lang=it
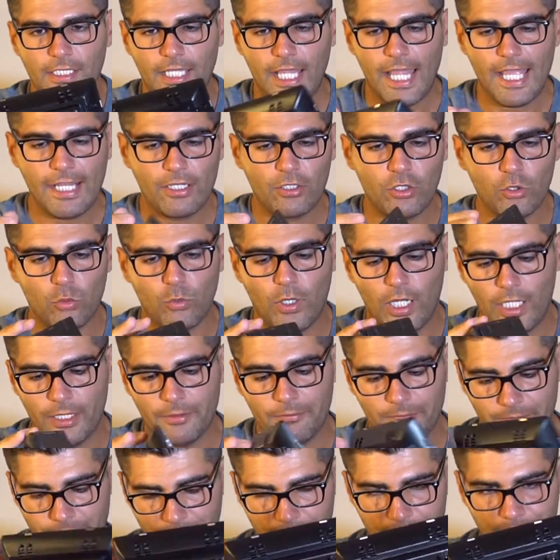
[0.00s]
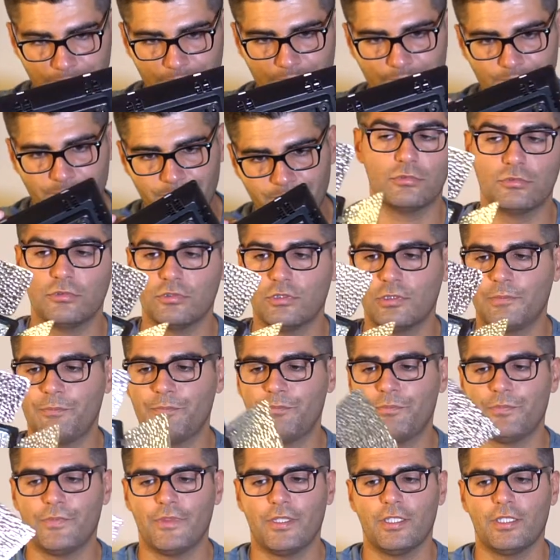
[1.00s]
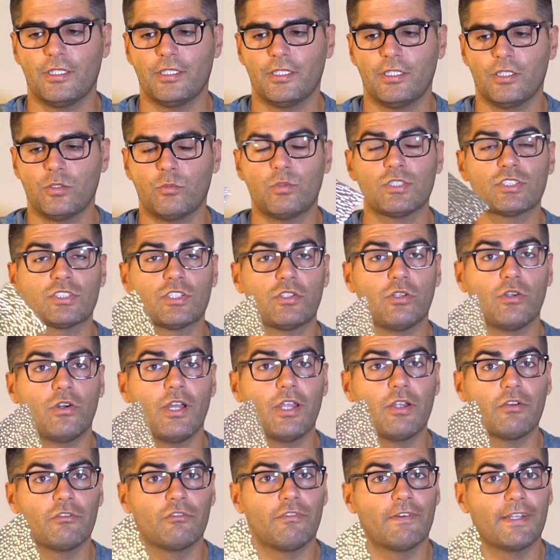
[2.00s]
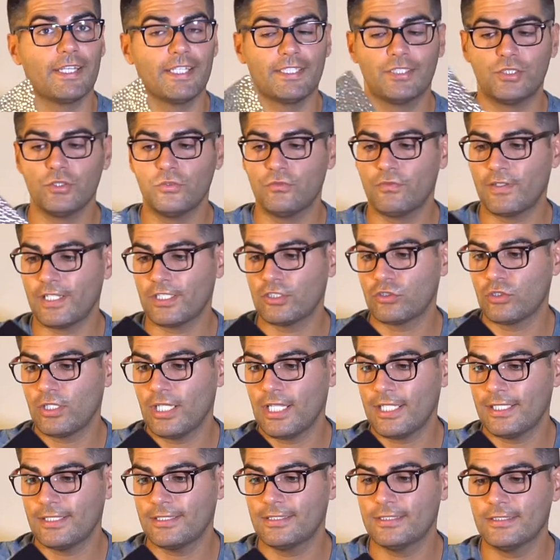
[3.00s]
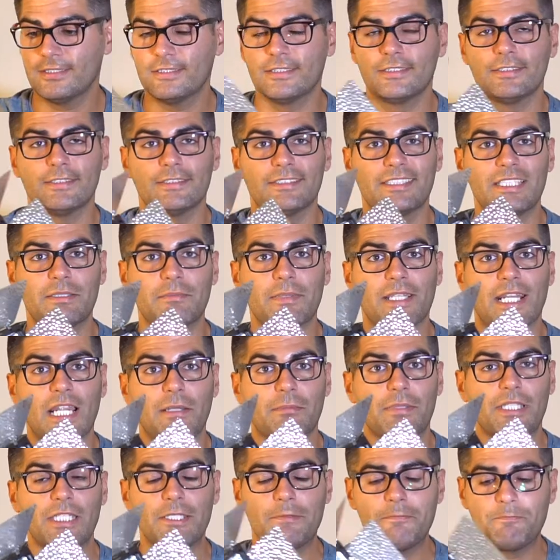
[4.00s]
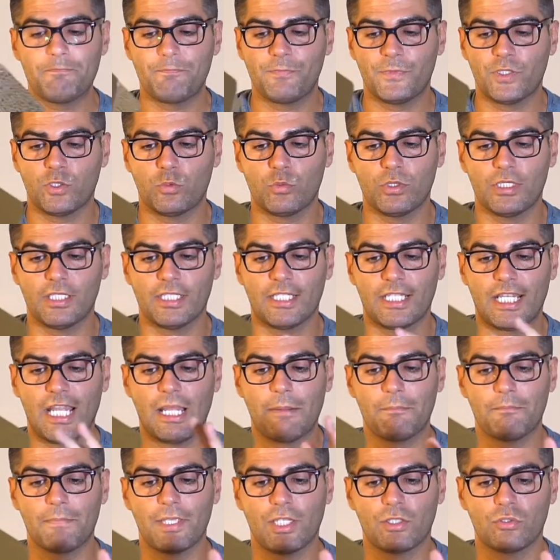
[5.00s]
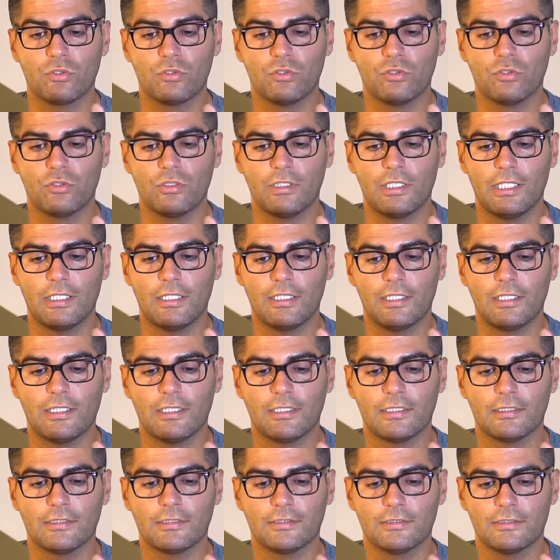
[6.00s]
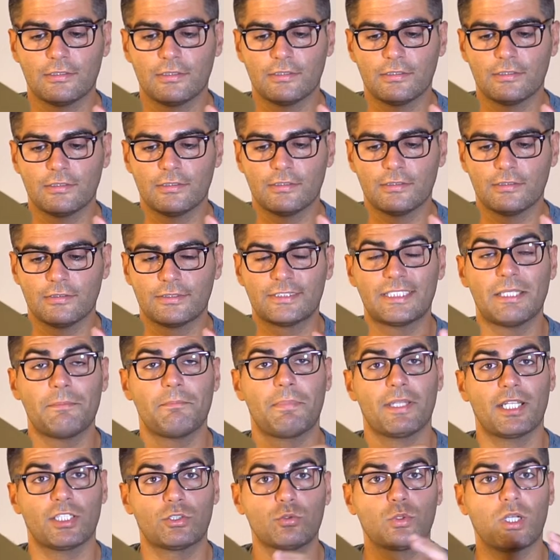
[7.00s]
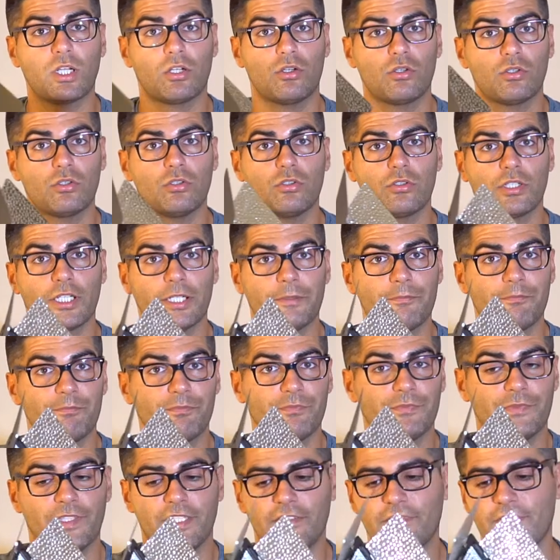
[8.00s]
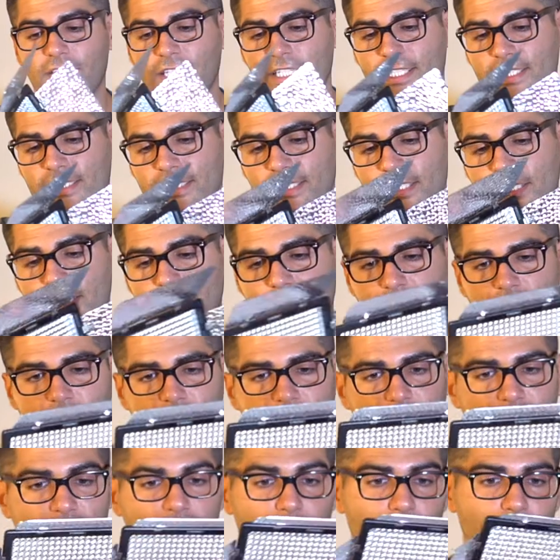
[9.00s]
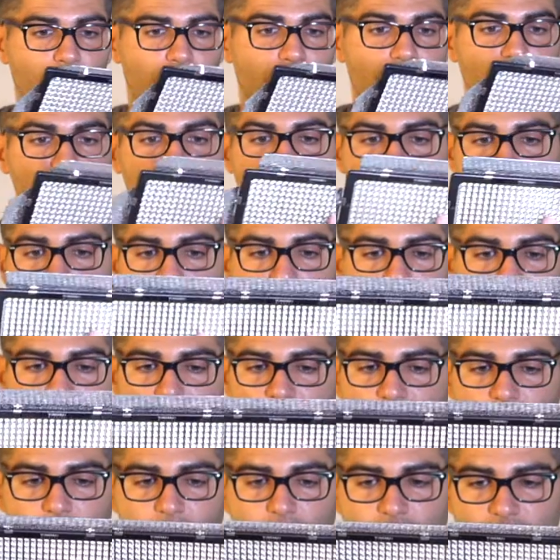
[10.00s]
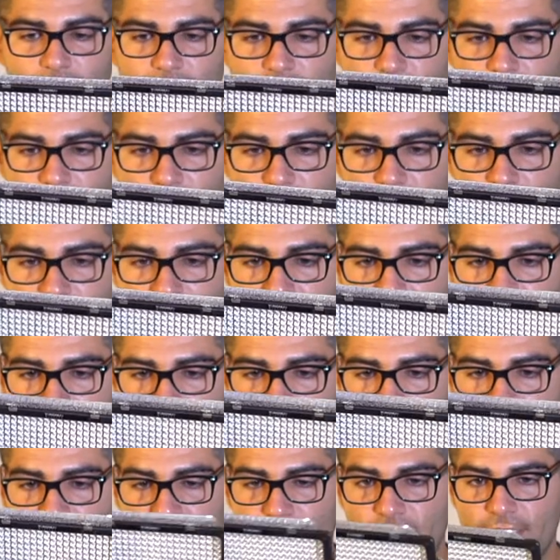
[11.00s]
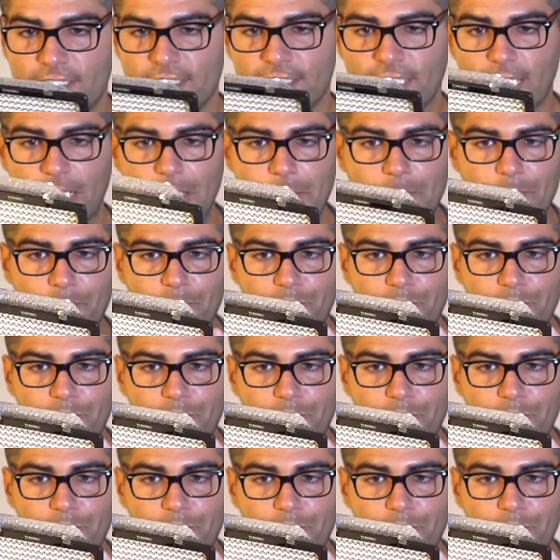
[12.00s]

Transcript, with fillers: Eccolo qua. Questo è un faretto, un faretto a LED bimerabili, quindi cambiano la eh, temperatura colore dei faretti da più fredda a più calda in base alle necessità.